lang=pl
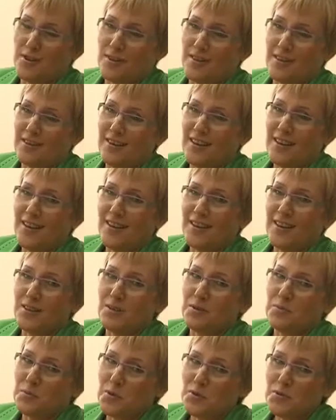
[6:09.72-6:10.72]
się
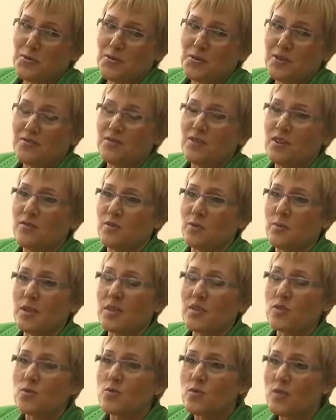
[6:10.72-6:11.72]
y, pozytywnie i
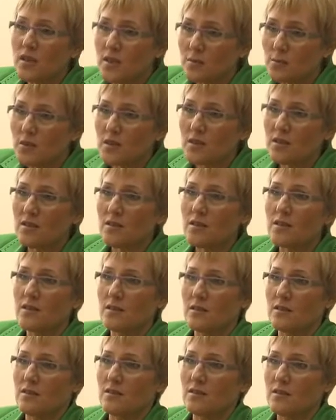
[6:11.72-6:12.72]
wypracujemy
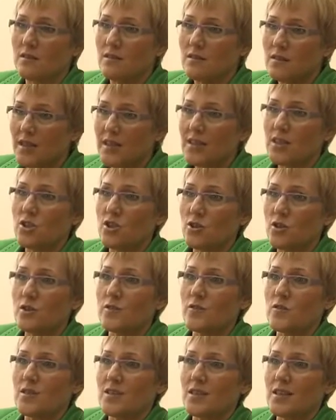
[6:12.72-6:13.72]
y, jakieś
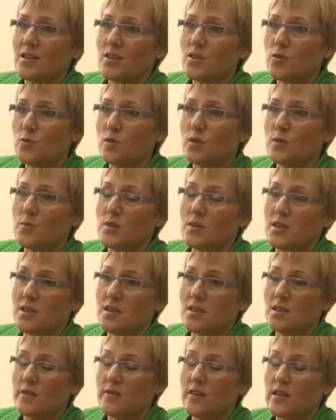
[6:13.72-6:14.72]
rozwiązanie, które by
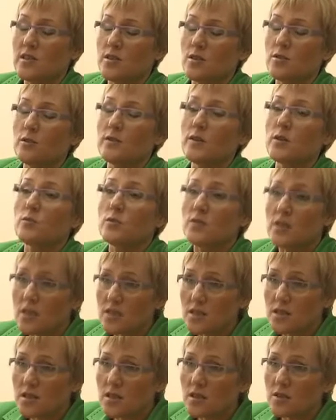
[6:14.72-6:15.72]
satysfakcjonowało i
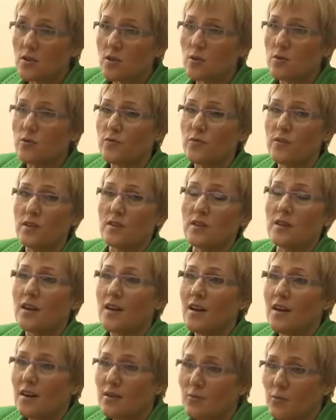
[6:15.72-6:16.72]
nas, dyrektorów, i
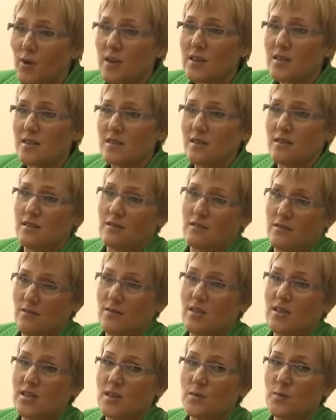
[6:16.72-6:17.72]
władze,
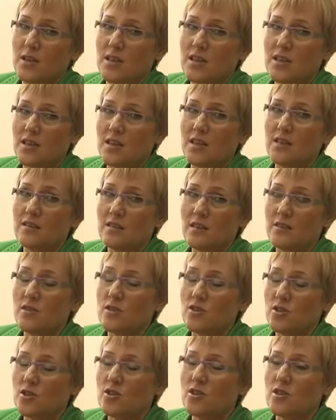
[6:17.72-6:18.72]
władze miasta, ale
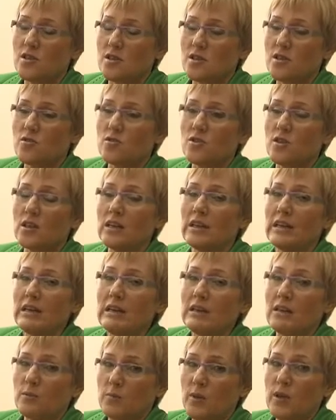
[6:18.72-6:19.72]
najważniejsze jest to, że
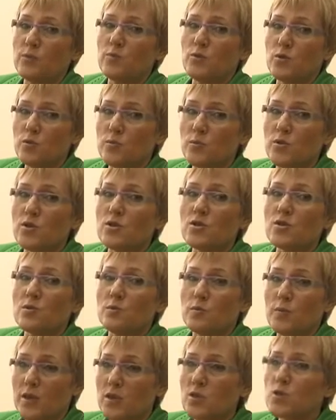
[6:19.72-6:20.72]
pan burmistrz
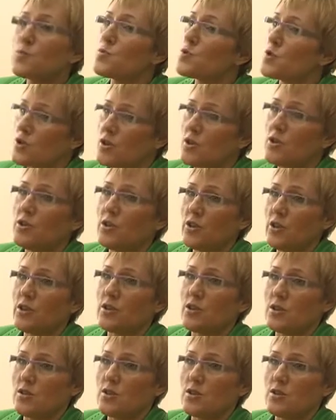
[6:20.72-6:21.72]
bardzo
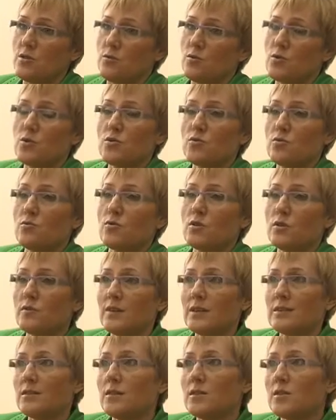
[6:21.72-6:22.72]
przychylnie jest
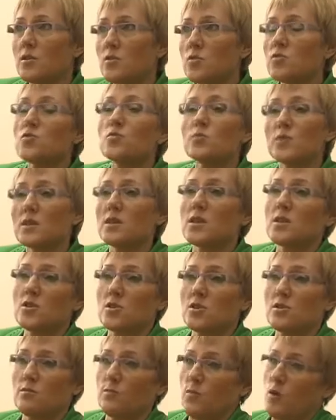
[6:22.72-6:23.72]
ustosunkowany i rozumie
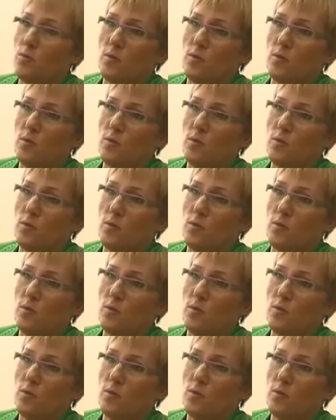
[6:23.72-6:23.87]
nasz